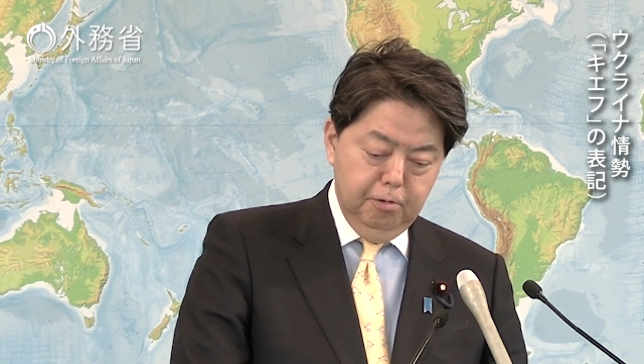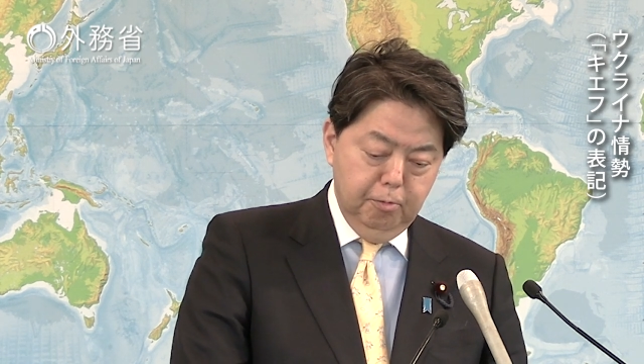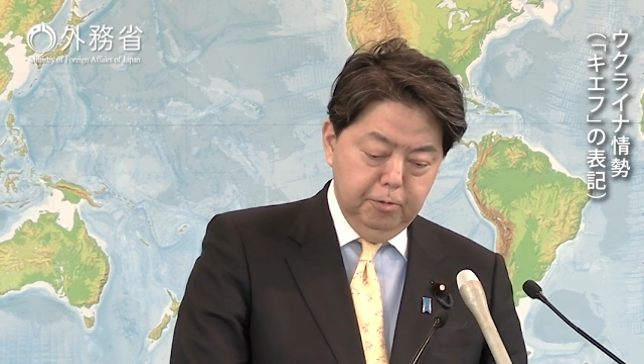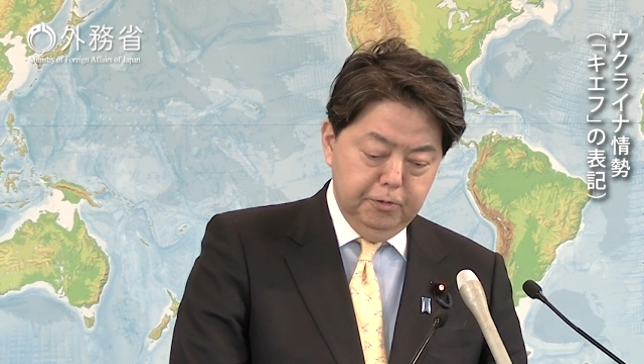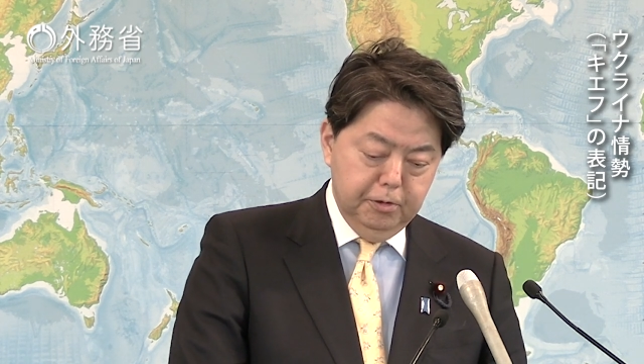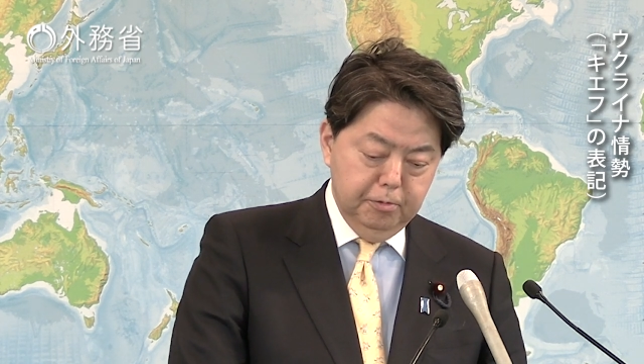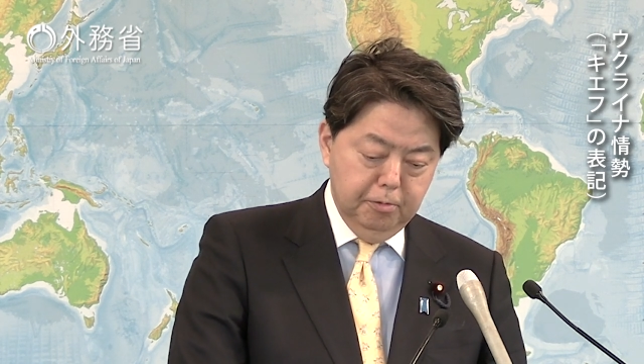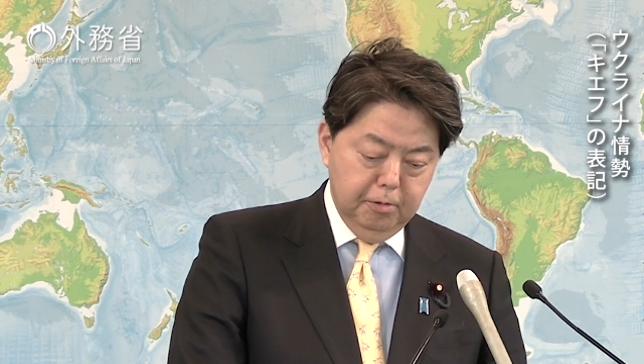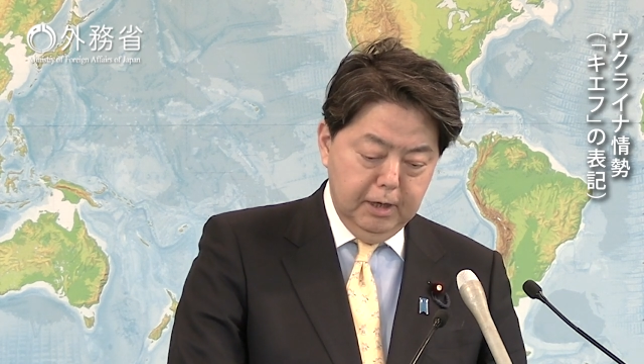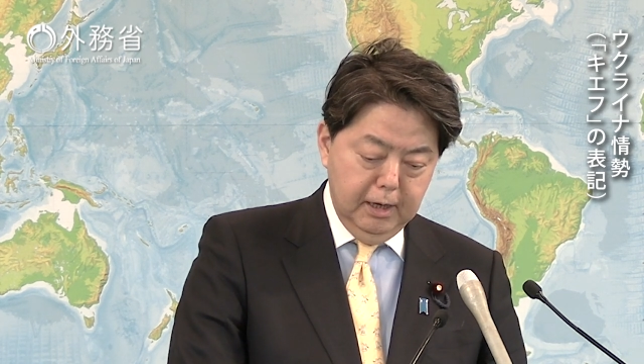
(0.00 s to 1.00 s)
用いる
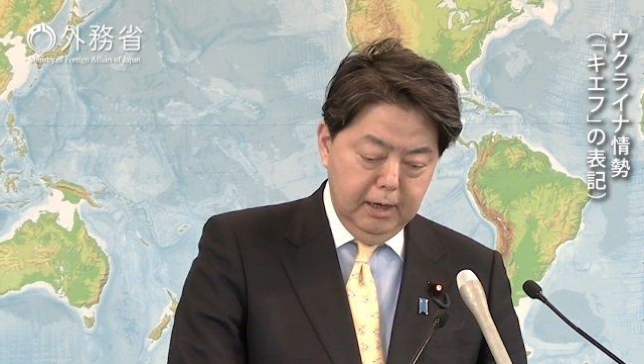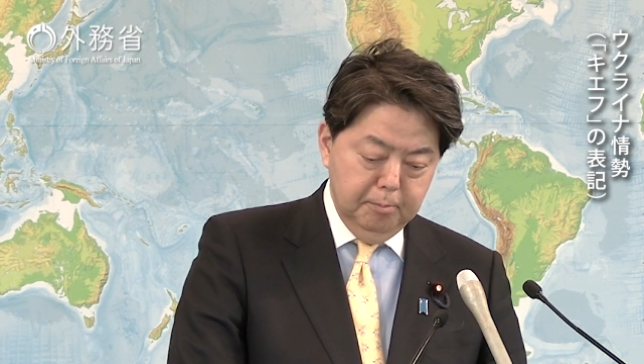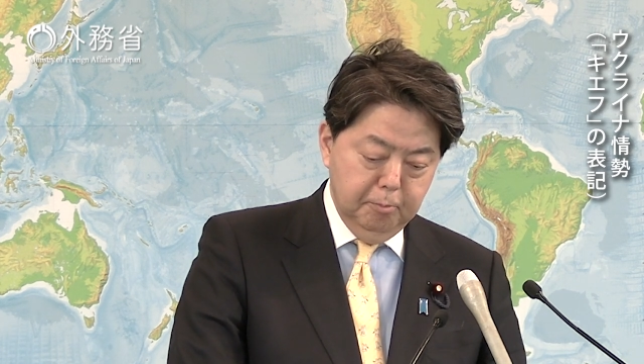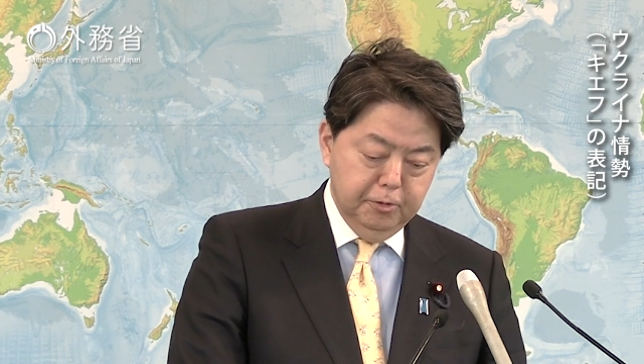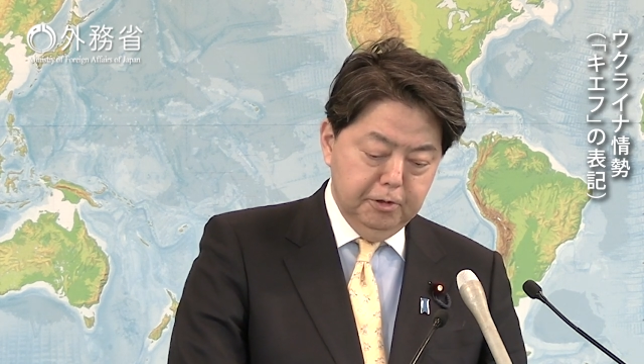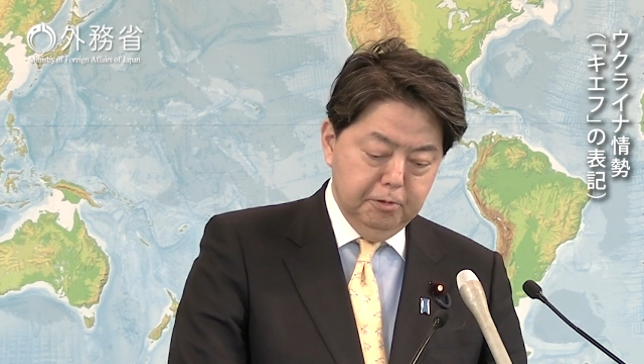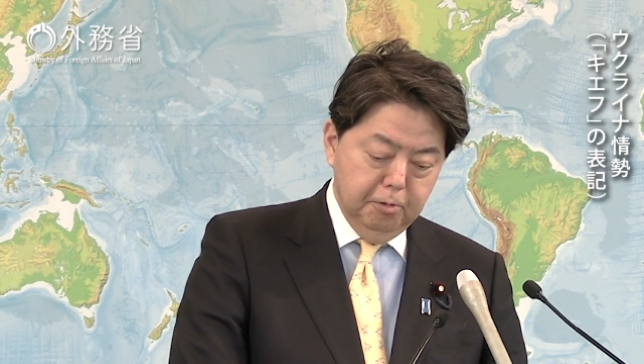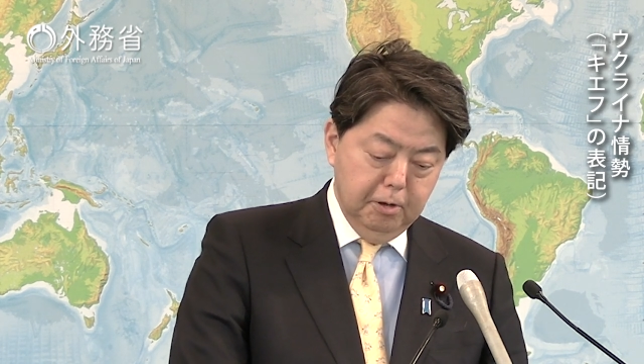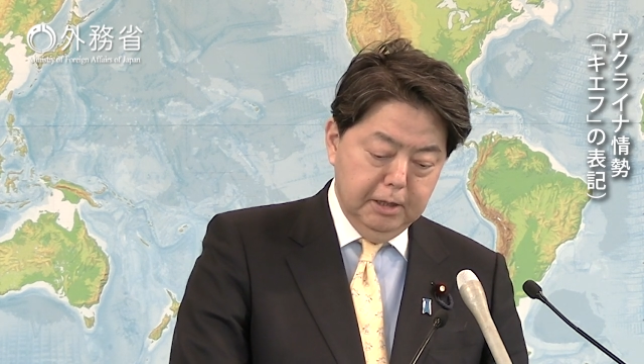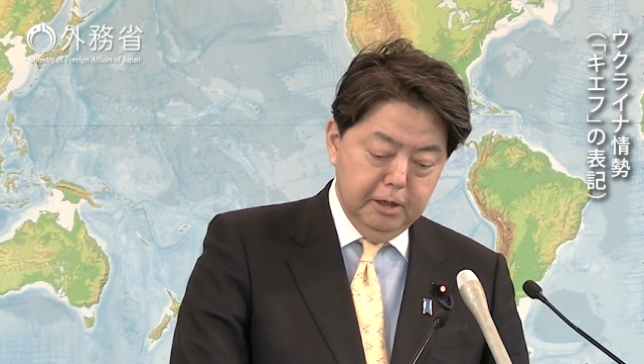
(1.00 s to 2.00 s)
のかが用いる
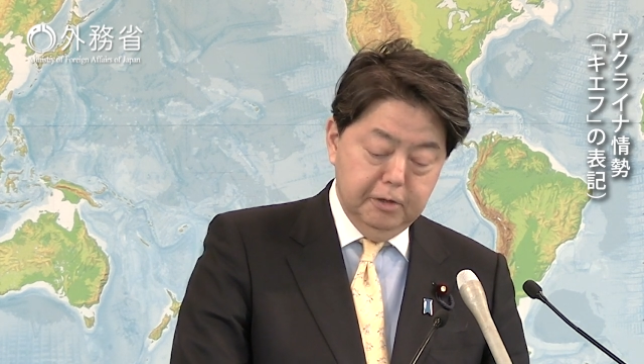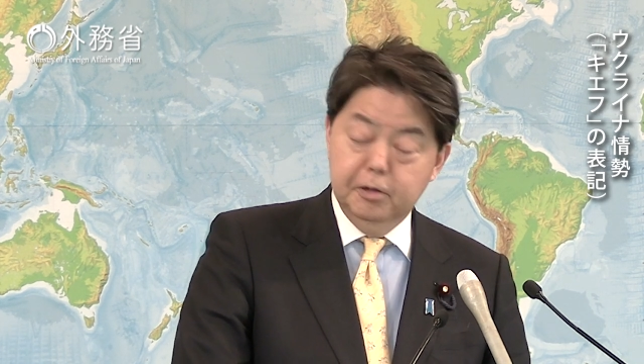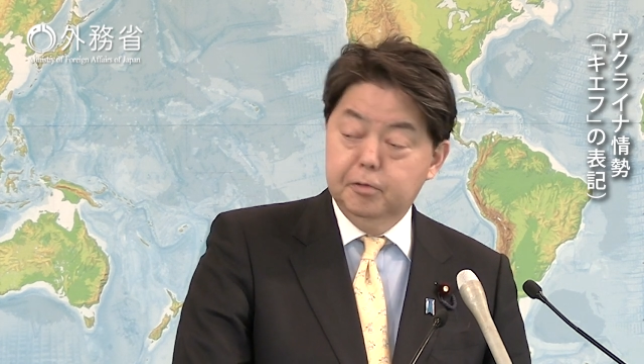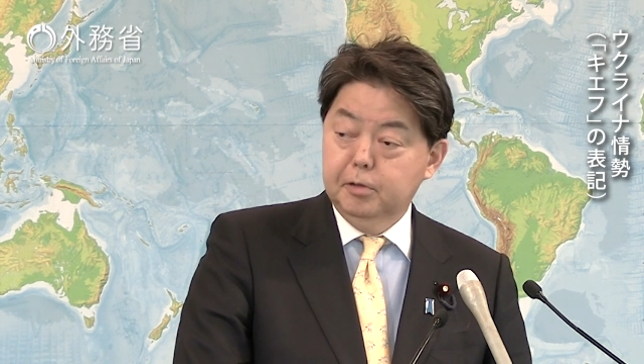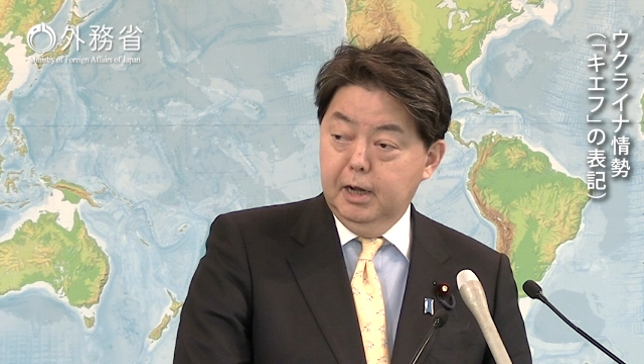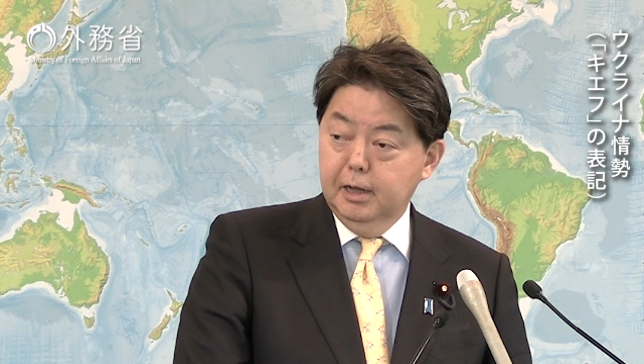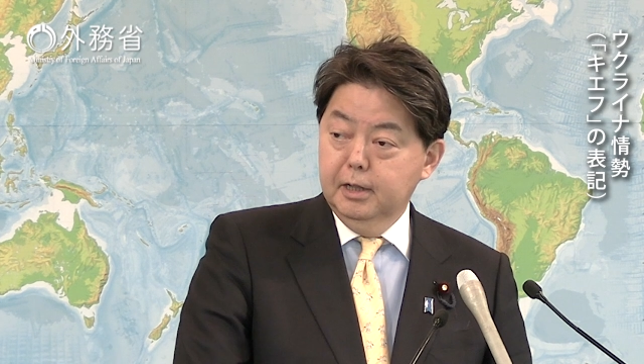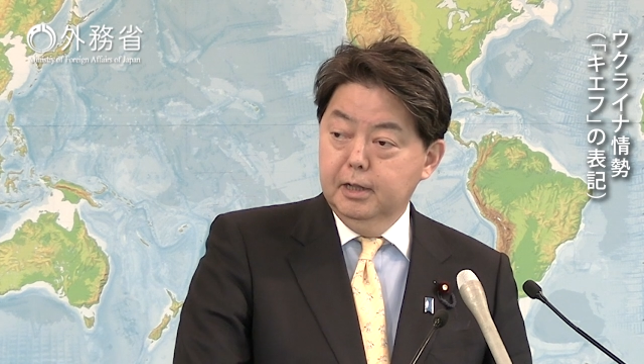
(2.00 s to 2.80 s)
のが適切か、